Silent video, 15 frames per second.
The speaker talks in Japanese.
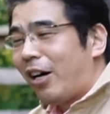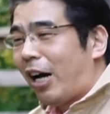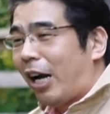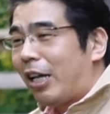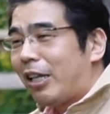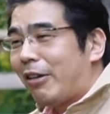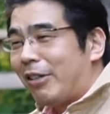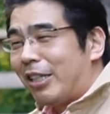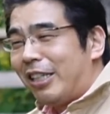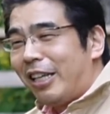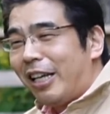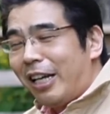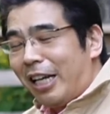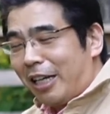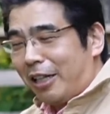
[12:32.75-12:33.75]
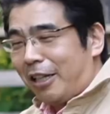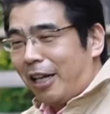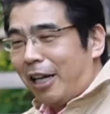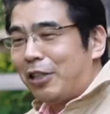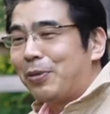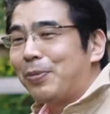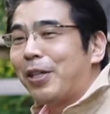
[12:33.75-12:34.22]
あなたは逃げないから
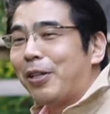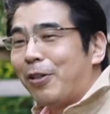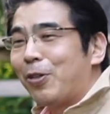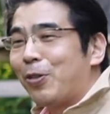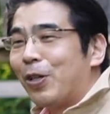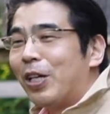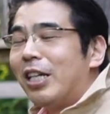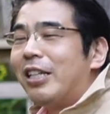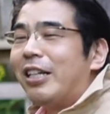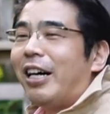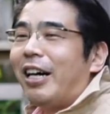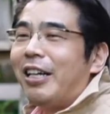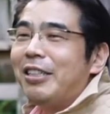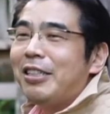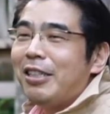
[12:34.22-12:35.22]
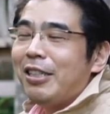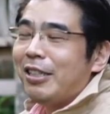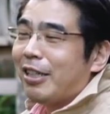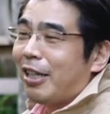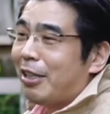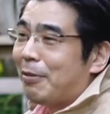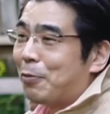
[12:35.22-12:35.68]
大丈夫だよねっていう安
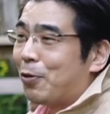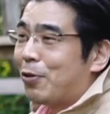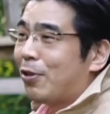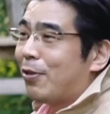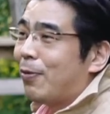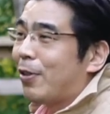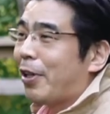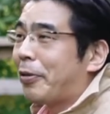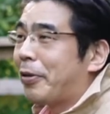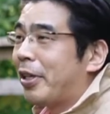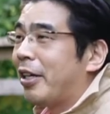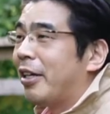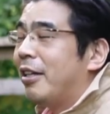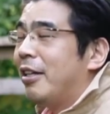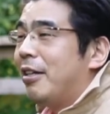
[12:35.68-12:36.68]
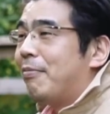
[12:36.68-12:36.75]
心感に基づくものなので、